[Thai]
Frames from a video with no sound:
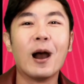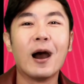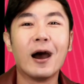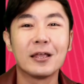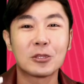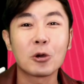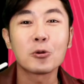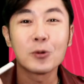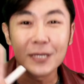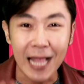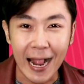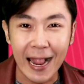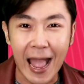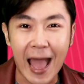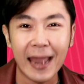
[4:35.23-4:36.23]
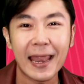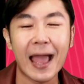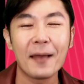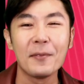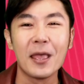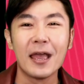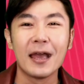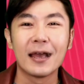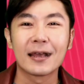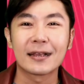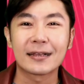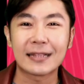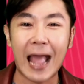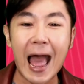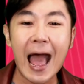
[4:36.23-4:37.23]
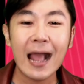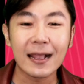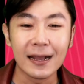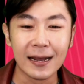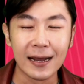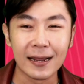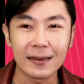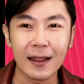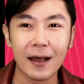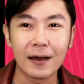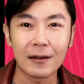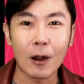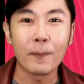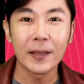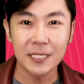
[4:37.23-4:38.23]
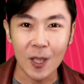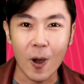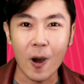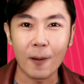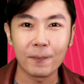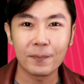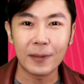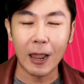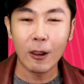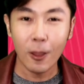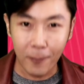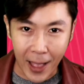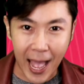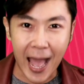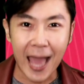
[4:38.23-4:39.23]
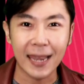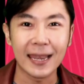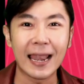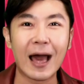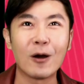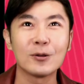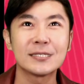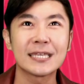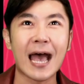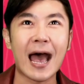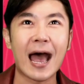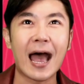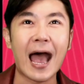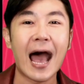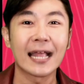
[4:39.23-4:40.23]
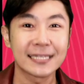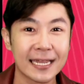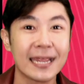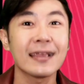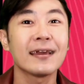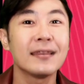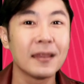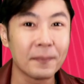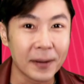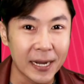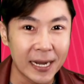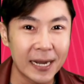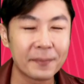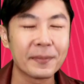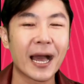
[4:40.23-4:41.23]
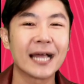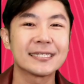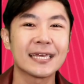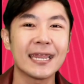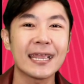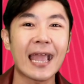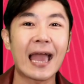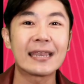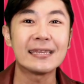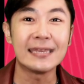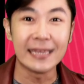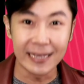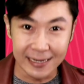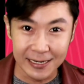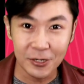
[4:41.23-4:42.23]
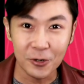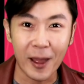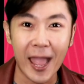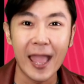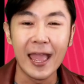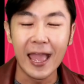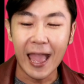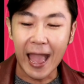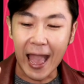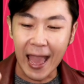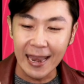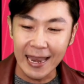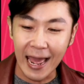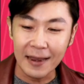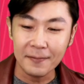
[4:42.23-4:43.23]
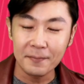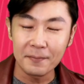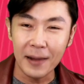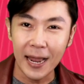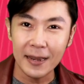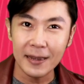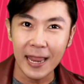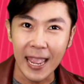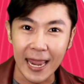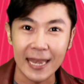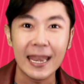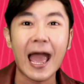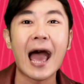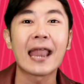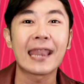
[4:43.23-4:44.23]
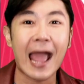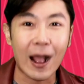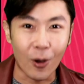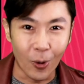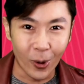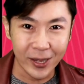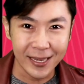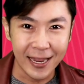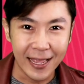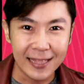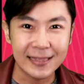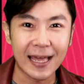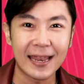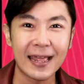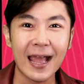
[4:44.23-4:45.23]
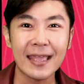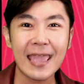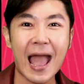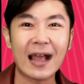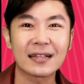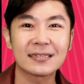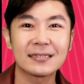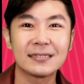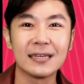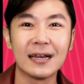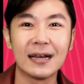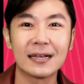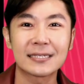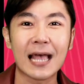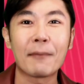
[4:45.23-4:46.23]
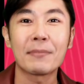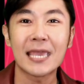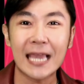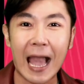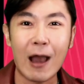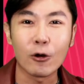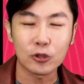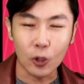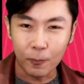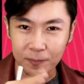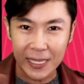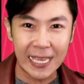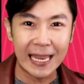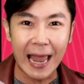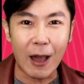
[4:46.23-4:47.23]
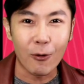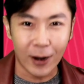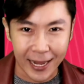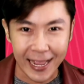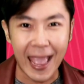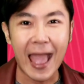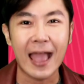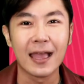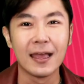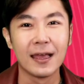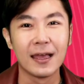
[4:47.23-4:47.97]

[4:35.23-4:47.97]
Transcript: เออต้องดูสถานการณ์นะ ถ้าเกิดเราไปสอบ แล้วเราผ่านเราจะอาจจะได้เงินเดือนเพิ่มอาจจะได้งานที่ดีขึ้นถูกไหมอันนั้นมันเห็นอนาคตแต่ถ้าอย่างเจอสามีเก่าตบตีเราอะไรเงี้ย